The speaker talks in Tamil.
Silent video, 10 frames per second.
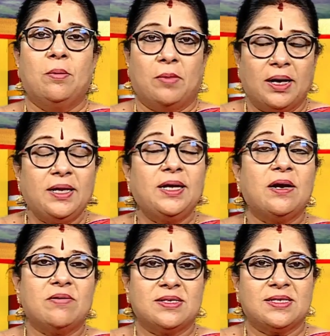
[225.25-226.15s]
மாணிக்க
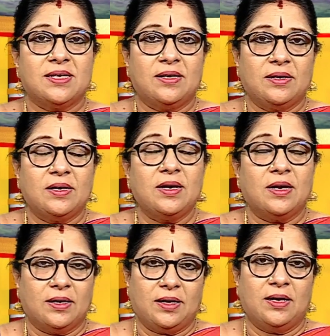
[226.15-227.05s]
வாசகருக்கு
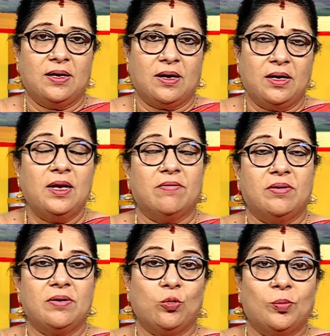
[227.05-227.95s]
அன்றைய நாளில்
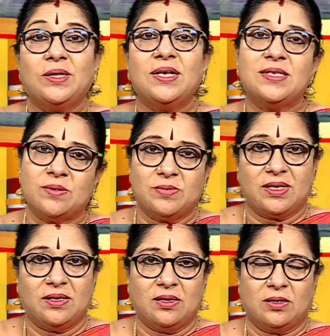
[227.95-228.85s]
அவர் உபதேசம்
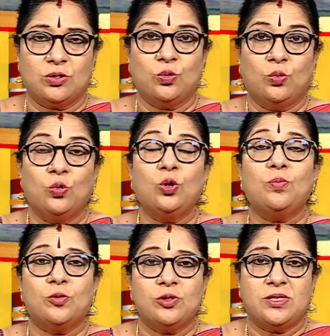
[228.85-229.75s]
செய்தார் ஸோ குரு
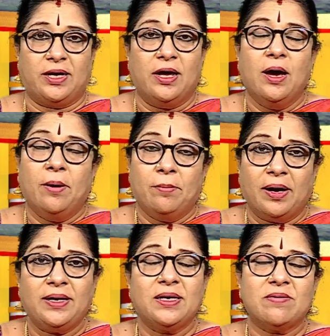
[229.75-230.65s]
பூஜை
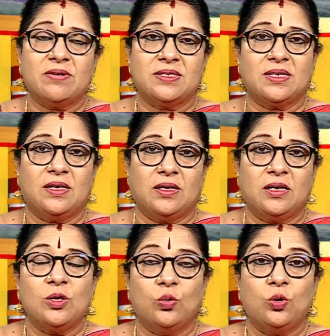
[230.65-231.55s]
மாணிக்க
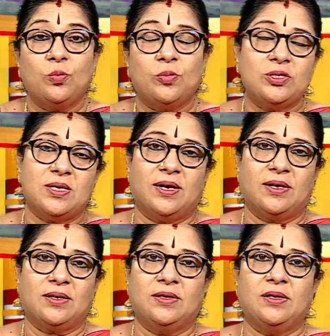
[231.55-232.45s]
வாசகருக்கு குரு பூஜை
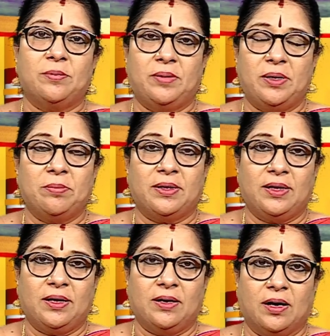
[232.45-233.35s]
நடக்குது அப்படின்னு
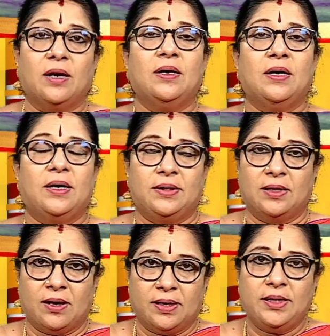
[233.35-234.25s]
பார்த்திங்கன்னா
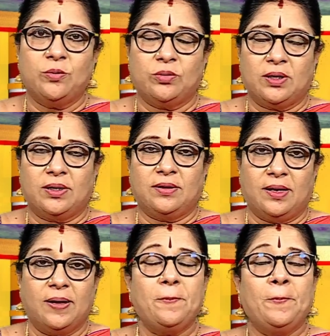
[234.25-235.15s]
இந்த ஆணி உத்திரத்தில்